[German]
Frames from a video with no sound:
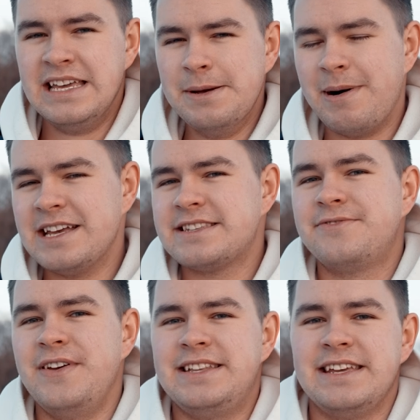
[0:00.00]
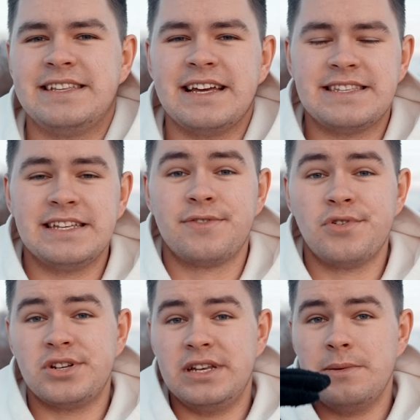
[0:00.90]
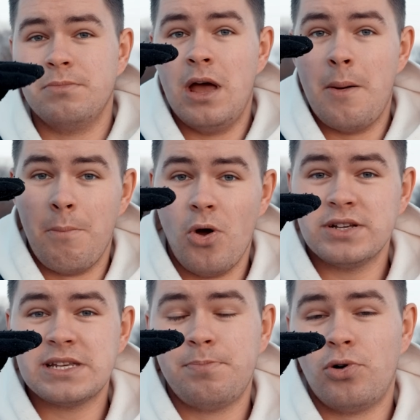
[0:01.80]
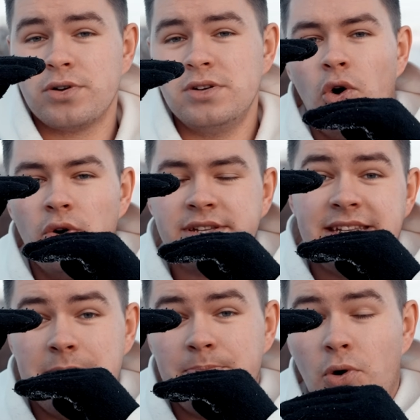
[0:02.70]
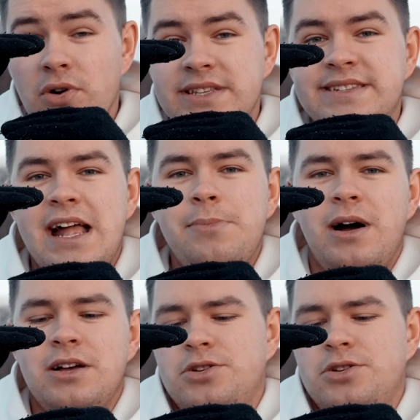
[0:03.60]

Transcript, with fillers: Hierbei ist es wichtig, dass ihr zwischen dem Mörserboden und dem Boden selber,